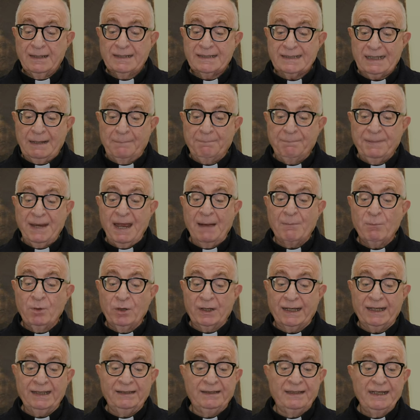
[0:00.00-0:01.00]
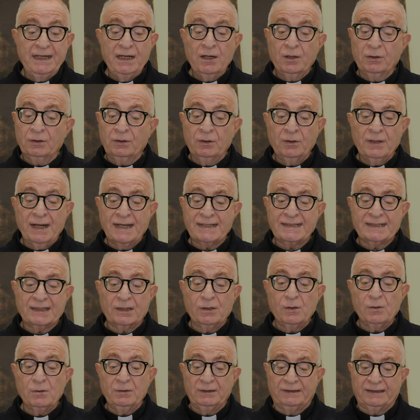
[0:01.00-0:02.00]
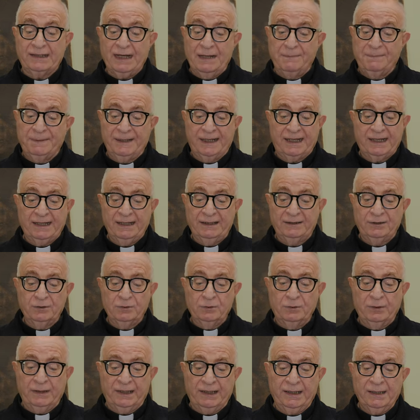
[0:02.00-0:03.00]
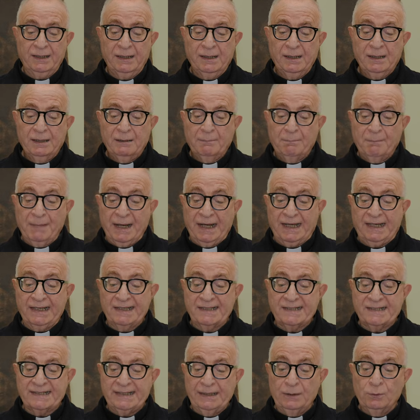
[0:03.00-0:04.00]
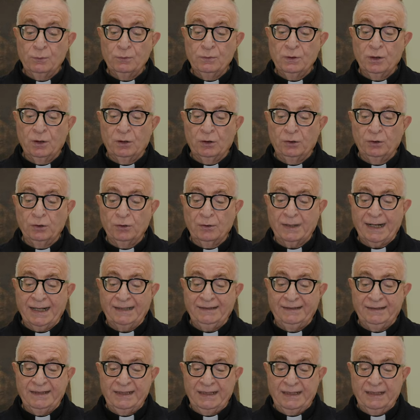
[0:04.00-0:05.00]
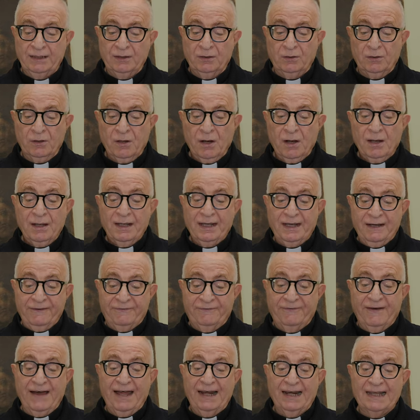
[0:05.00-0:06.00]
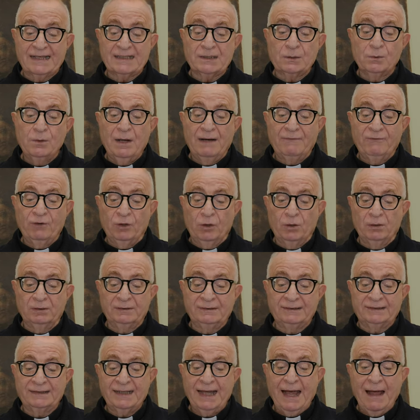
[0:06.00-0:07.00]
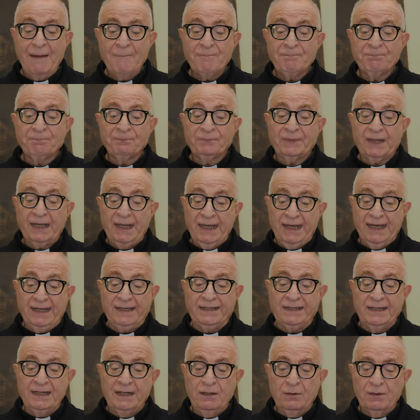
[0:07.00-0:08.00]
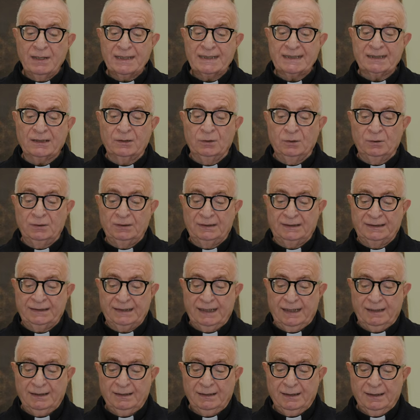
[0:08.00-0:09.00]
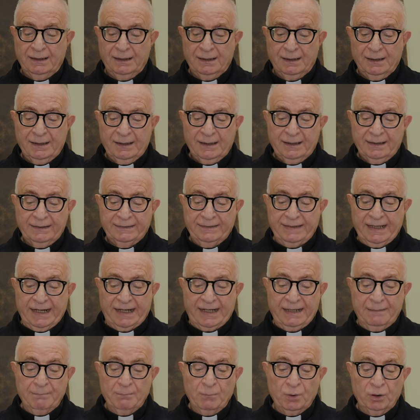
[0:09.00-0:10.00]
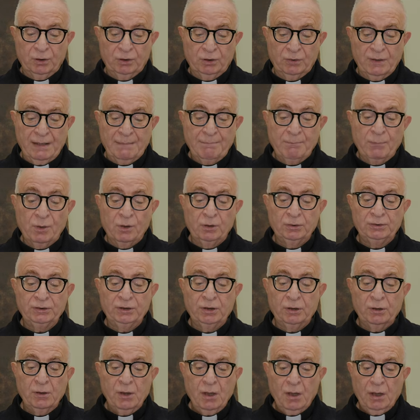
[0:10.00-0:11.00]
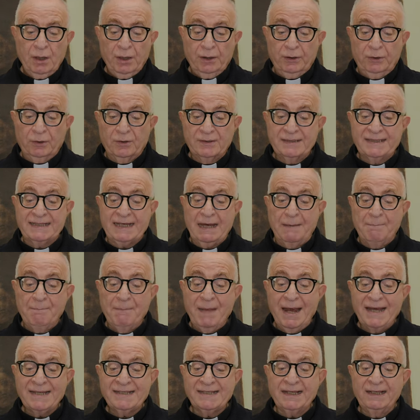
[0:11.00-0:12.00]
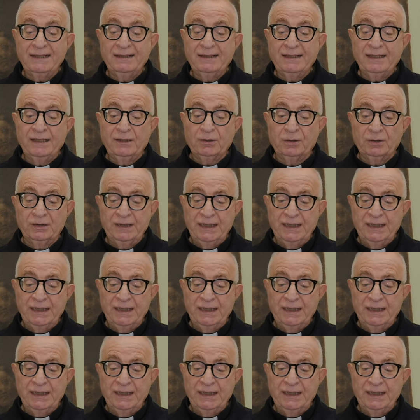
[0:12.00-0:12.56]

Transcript: Sappiamo che Dio non ascolta i peccatori, ma che se uno onora Dio e fa la sua volontà, egli lo ascolta. Da che mondo è mondo non si è mai sentito